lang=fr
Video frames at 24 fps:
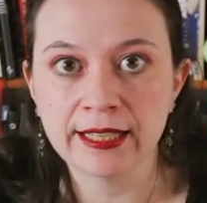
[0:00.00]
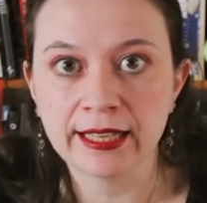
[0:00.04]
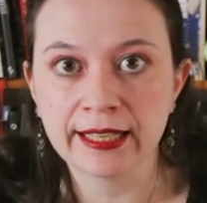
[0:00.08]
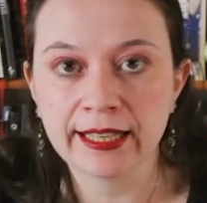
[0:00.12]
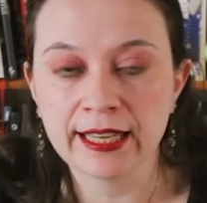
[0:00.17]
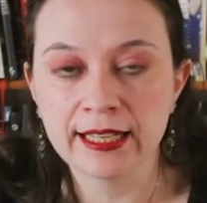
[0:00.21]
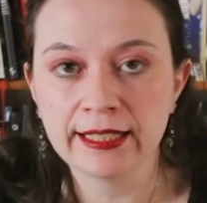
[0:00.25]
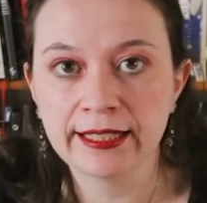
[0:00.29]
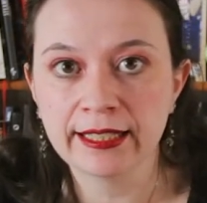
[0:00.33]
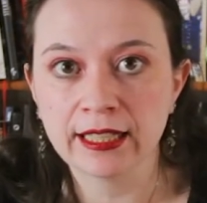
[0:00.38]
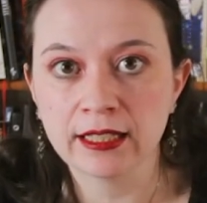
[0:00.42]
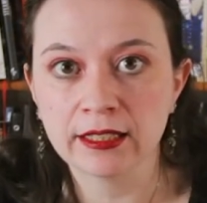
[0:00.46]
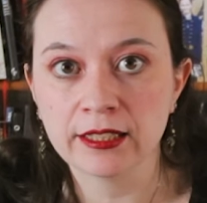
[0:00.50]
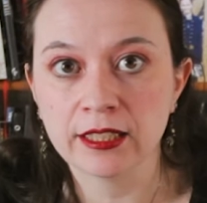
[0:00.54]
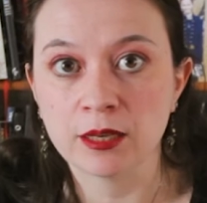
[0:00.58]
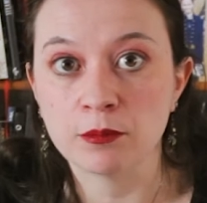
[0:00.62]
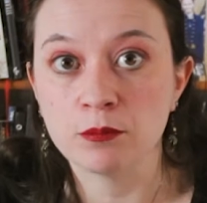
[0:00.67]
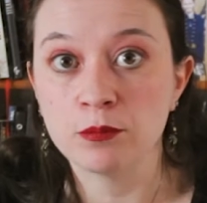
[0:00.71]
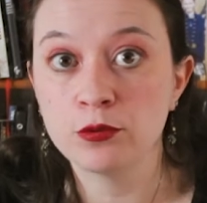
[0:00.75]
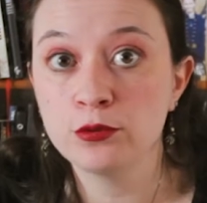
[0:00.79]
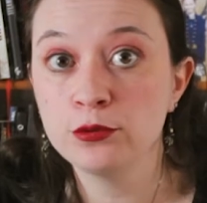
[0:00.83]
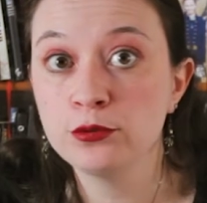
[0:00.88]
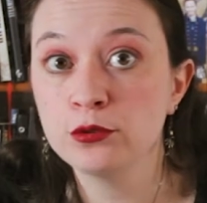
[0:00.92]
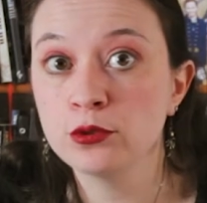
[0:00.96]
à quelqu'un qui aime
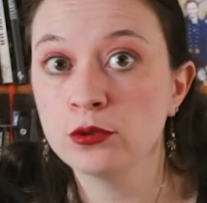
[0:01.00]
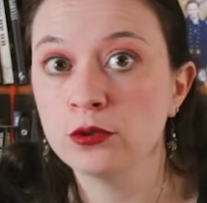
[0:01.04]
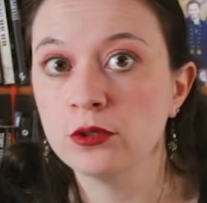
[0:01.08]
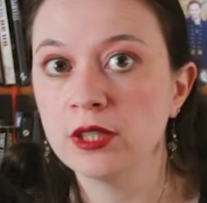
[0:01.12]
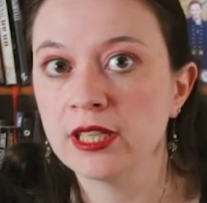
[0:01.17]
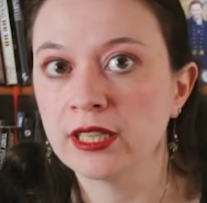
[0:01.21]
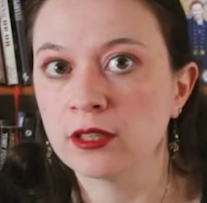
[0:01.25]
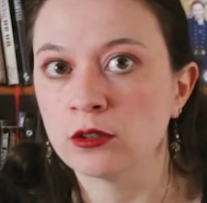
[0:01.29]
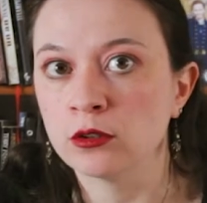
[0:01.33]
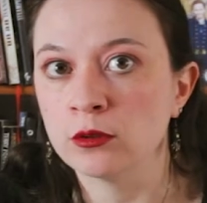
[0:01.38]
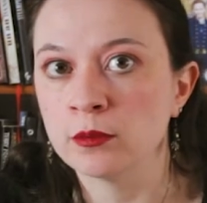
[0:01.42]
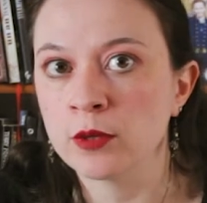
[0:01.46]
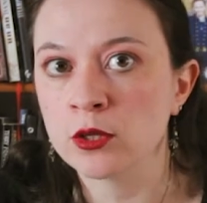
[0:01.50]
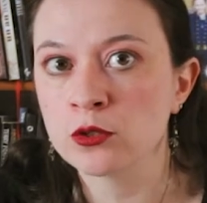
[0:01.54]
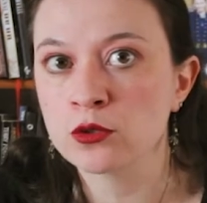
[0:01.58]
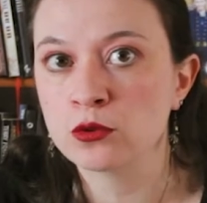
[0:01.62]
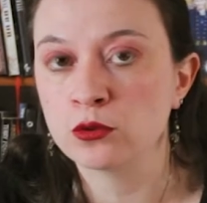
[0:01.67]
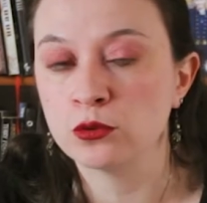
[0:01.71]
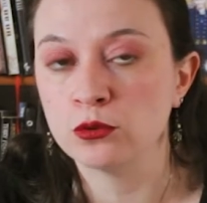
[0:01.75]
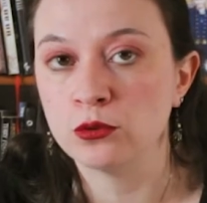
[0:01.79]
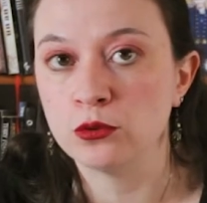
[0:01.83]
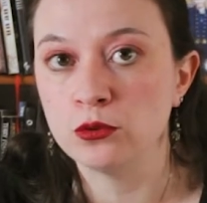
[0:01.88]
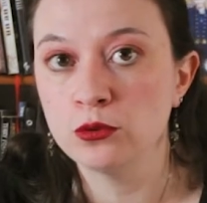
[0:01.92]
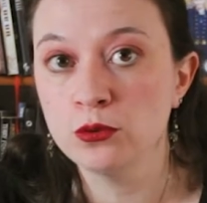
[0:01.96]
plutôt les romances
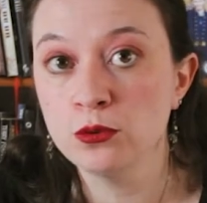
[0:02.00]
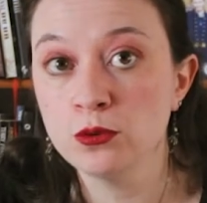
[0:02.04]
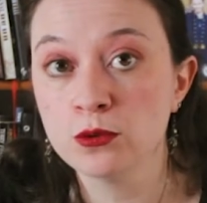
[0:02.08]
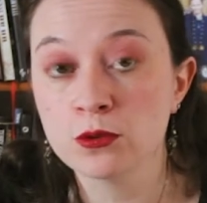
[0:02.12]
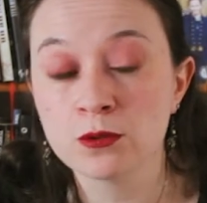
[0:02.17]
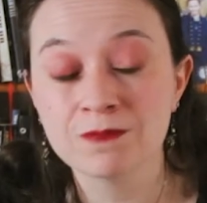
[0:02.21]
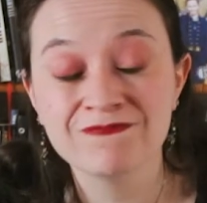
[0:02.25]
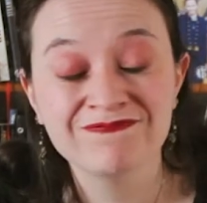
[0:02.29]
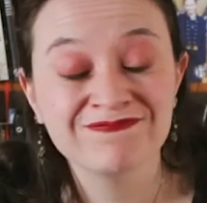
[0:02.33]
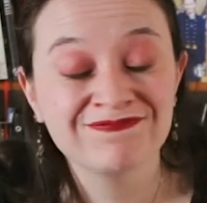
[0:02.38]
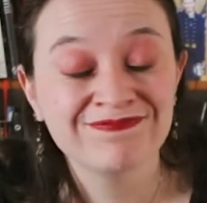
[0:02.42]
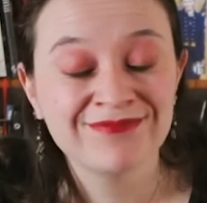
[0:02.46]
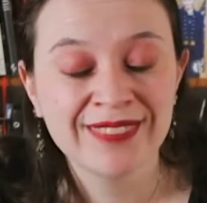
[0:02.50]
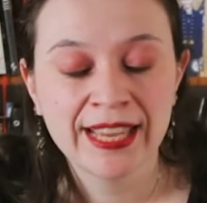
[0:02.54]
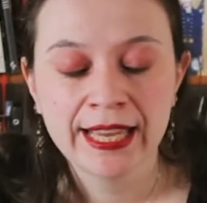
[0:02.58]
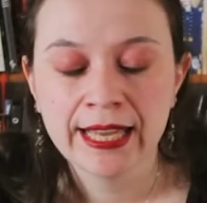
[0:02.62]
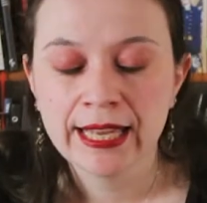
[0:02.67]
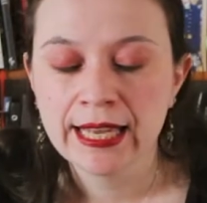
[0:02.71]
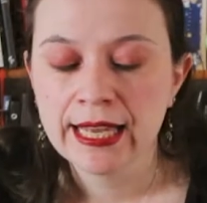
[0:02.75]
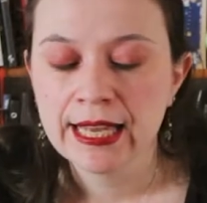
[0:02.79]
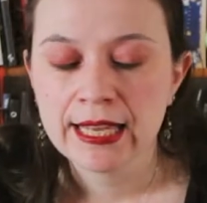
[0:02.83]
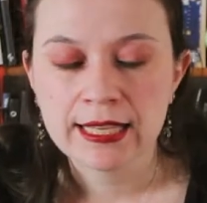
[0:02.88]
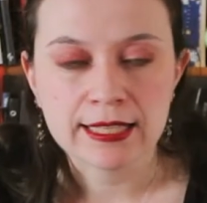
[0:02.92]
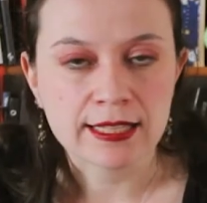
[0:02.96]
toutes douces,
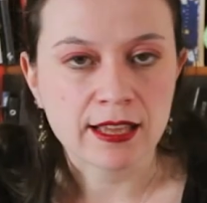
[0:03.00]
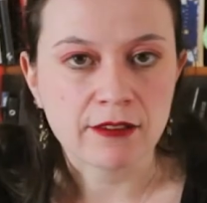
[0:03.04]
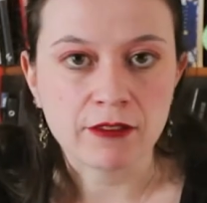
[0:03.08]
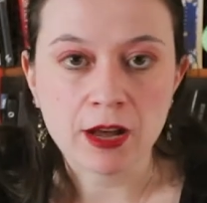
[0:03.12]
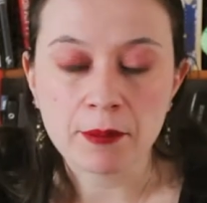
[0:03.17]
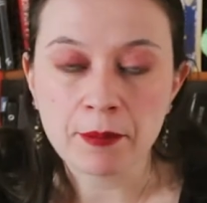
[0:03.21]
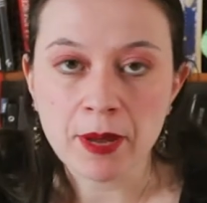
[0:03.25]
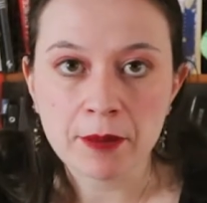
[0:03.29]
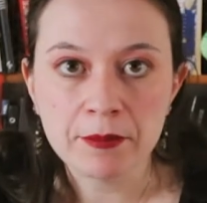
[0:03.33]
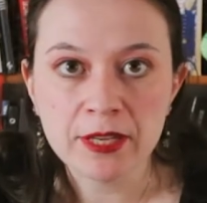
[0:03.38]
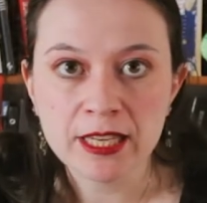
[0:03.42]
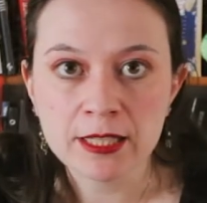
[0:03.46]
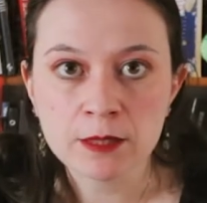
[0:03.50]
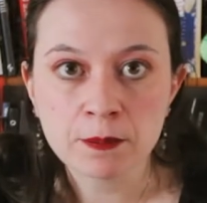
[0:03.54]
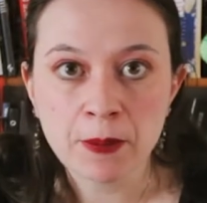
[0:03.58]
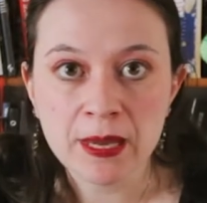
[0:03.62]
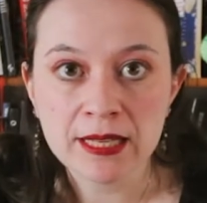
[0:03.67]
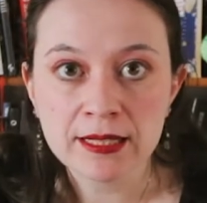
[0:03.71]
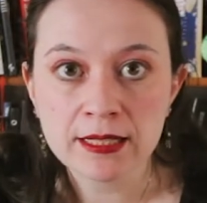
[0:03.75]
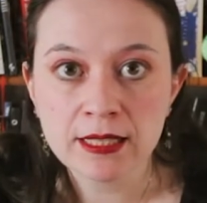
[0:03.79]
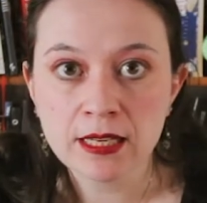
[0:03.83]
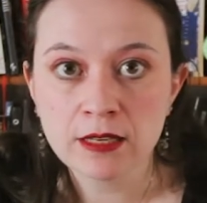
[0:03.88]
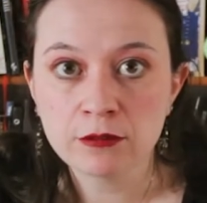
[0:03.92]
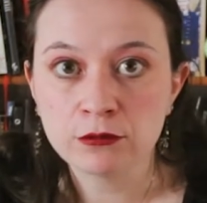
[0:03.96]
ça va pas bien se
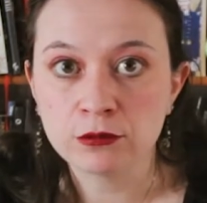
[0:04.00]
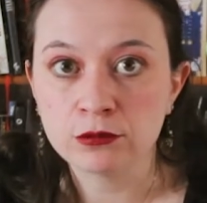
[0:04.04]
passer.